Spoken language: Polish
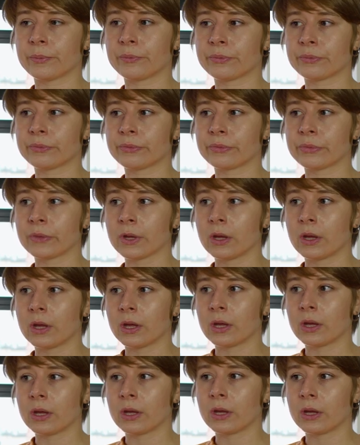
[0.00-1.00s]
mm,
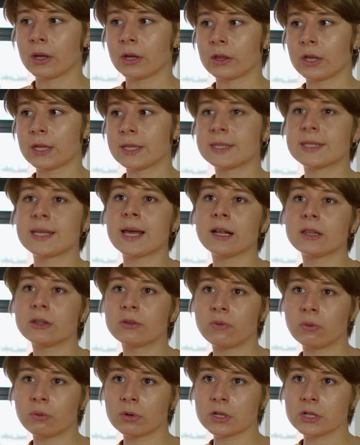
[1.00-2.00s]
ten cel
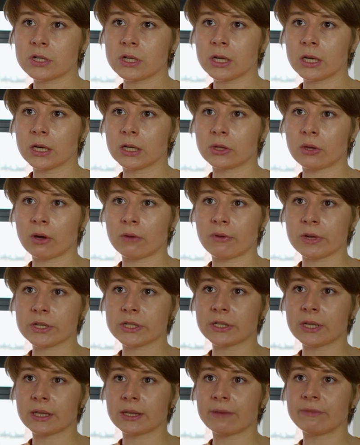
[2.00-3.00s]
twórczy i to
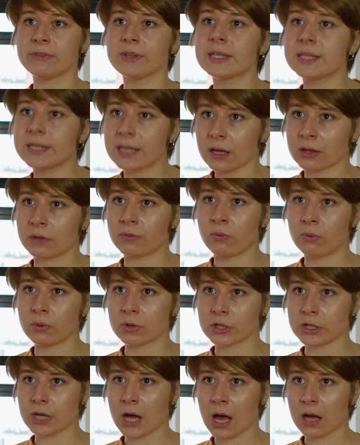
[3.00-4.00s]
właśnie ta wizja
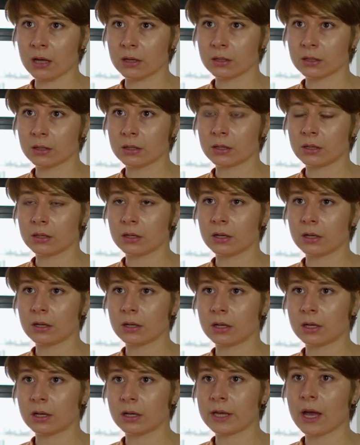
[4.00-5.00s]
twórcza
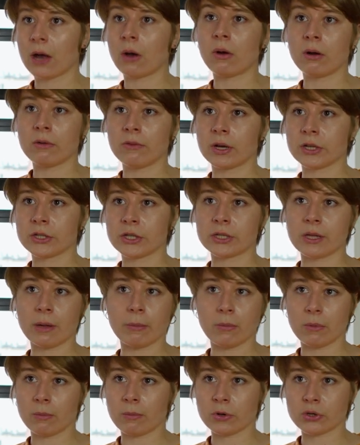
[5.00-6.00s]
E, jakkolwiek gdzieś
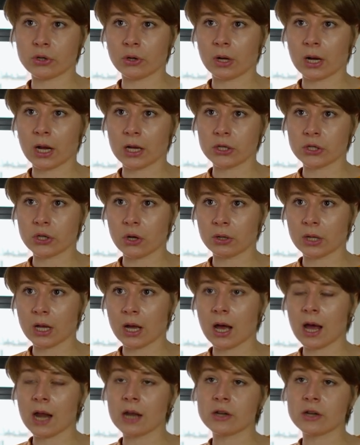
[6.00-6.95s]
tam może ograniczona,